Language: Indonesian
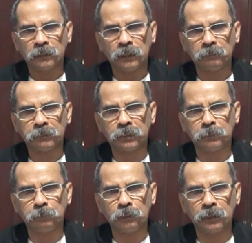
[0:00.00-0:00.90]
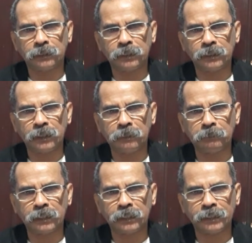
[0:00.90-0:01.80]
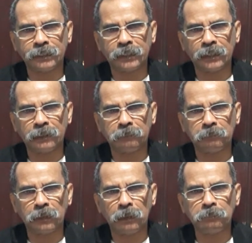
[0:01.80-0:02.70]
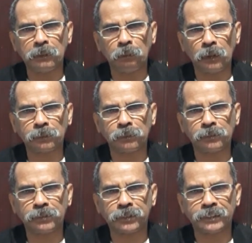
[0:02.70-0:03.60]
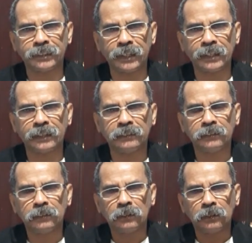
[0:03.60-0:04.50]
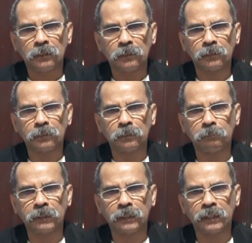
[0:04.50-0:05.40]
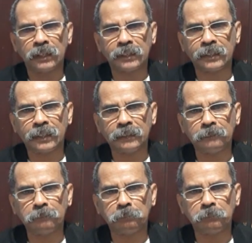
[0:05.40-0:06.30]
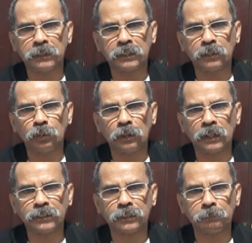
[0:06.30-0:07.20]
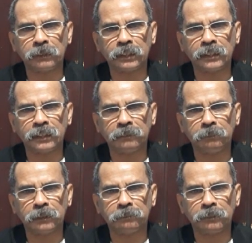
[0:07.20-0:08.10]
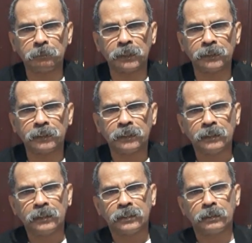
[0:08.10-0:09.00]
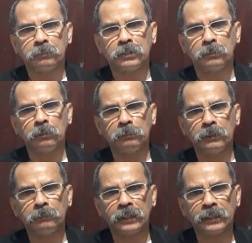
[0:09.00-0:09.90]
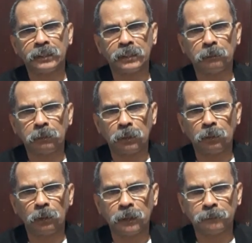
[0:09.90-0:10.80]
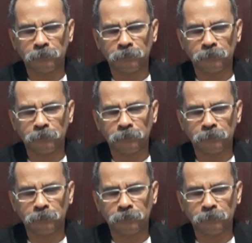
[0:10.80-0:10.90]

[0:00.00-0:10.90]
Dalam kesibukan kita, mari kita mengambil waktu sejenak untuk mendengarkan, merenungkan sebagian daripada firman. Tapi sebelumnya mari kita berdoa.